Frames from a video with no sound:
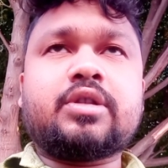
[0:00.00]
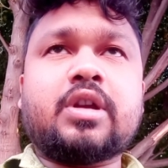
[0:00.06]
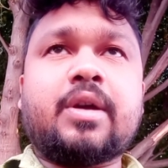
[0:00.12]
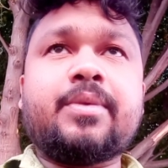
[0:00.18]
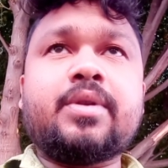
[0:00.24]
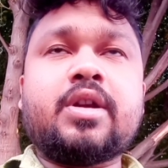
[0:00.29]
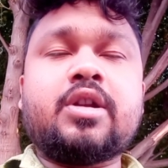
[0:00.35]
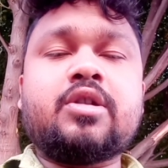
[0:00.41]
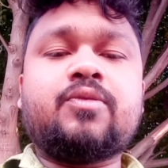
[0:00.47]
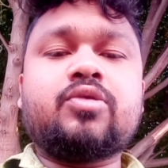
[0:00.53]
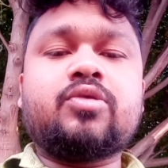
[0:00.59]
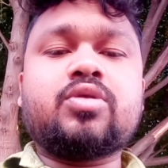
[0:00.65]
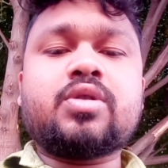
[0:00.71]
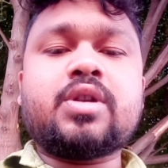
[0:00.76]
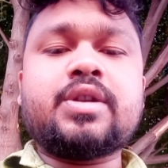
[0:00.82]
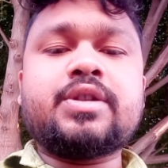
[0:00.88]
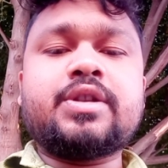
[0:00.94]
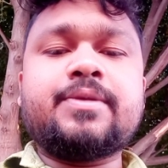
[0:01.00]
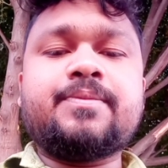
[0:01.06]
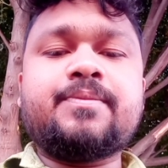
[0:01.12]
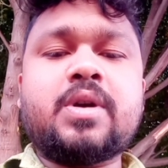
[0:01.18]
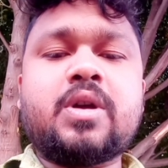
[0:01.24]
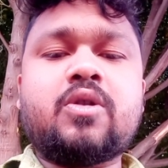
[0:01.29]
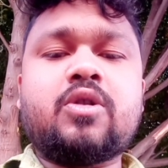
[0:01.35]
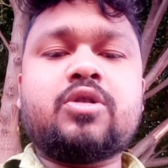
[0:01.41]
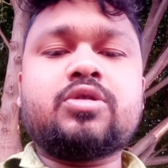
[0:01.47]
তামিলনাড়ু পুদুচারি
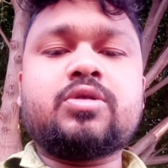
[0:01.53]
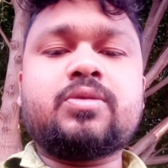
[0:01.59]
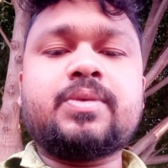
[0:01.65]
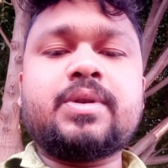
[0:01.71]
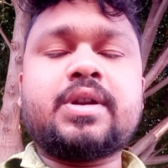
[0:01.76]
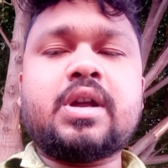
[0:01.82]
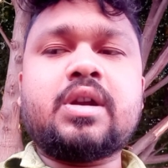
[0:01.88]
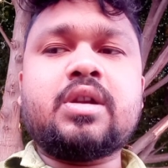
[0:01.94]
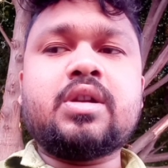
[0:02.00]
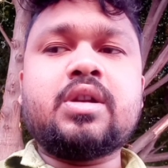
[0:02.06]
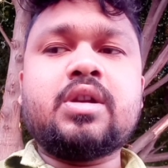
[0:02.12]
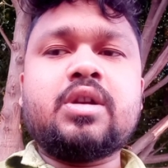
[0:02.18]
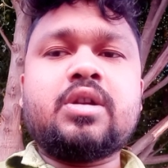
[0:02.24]
জিম্মার হসপিটাল